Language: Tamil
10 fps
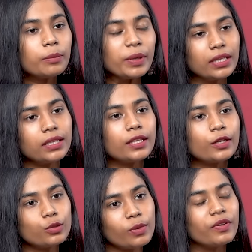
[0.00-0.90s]
இப்போ இதெல்லாம்
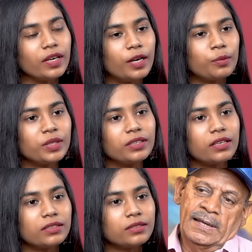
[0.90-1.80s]
தெரிஞ்சுமே அவர் கல்யாணம்
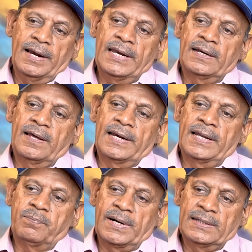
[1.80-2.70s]
பண்ணிட்டாரா டார்லிங்
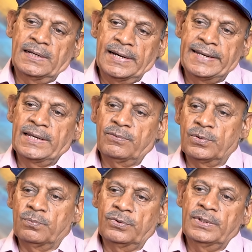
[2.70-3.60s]
டார்லிங் படத்தில் நடிக்க
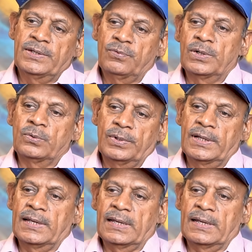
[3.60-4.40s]
வரும்போது இவங்களுக்குள்ள